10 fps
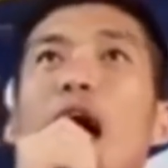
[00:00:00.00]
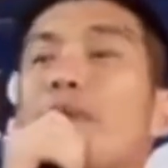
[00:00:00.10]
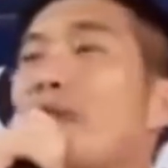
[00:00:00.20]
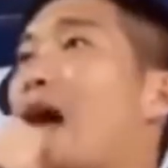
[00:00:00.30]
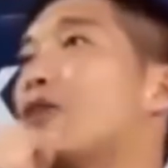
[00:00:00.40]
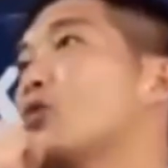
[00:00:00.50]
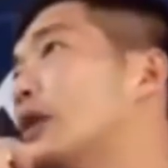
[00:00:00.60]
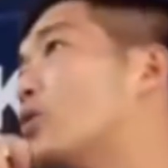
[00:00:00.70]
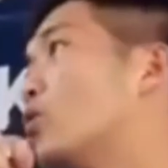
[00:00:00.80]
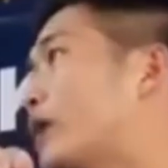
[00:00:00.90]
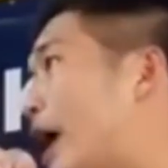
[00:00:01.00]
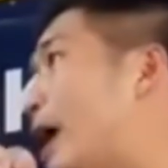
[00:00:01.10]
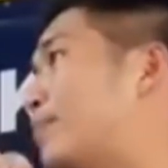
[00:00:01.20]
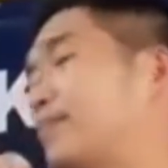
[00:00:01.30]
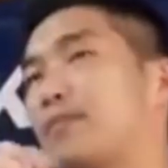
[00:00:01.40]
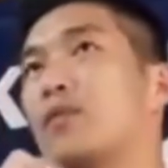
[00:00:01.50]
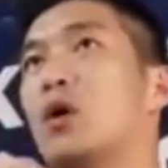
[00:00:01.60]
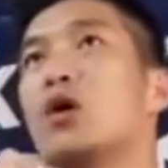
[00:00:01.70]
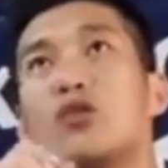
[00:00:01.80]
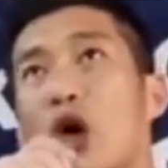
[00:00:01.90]
อำนาจอยู่ที่กรุงเทพ
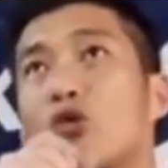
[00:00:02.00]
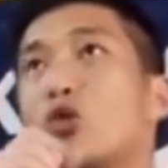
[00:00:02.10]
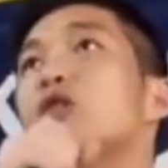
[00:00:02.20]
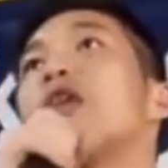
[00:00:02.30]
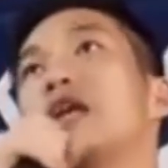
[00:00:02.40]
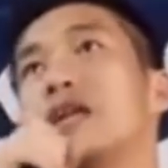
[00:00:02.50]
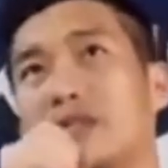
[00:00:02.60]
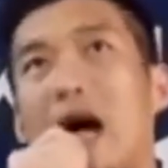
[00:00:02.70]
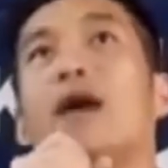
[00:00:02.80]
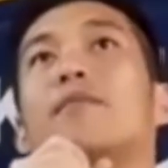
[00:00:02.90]
ต้องยุติซะ